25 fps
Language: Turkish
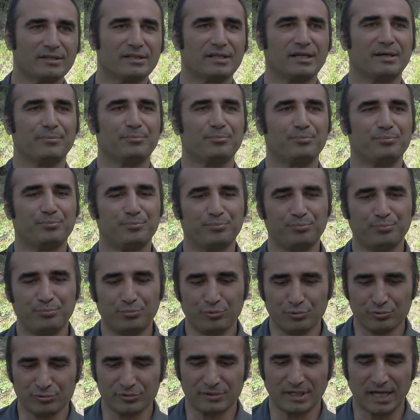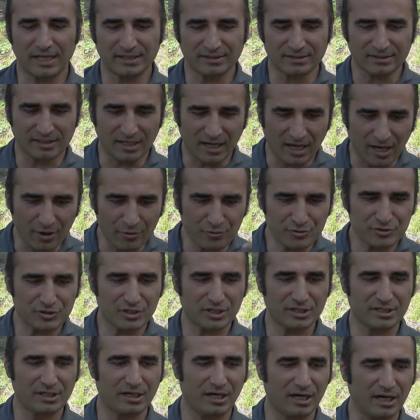anda bundan daha
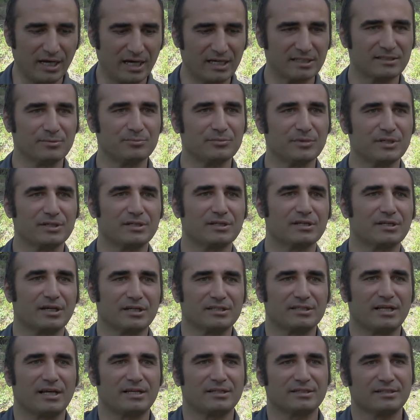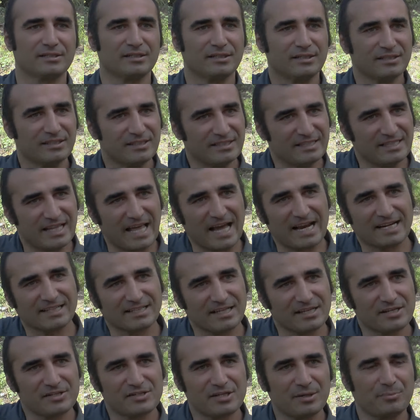önceki hayatımdaki kadar
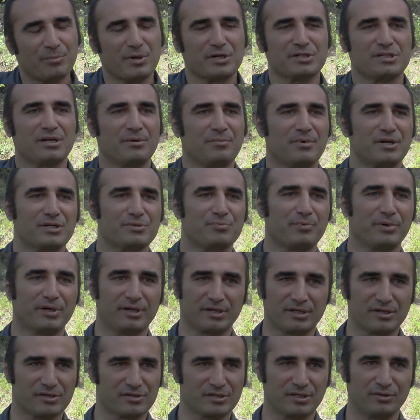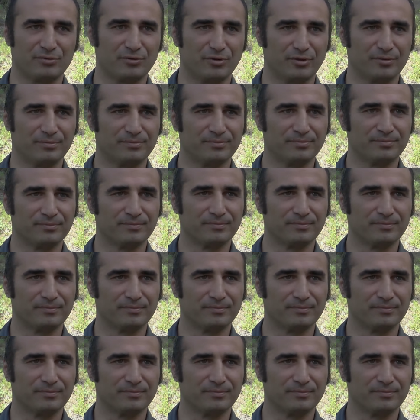neredeyse başa baş para kazanıyorum.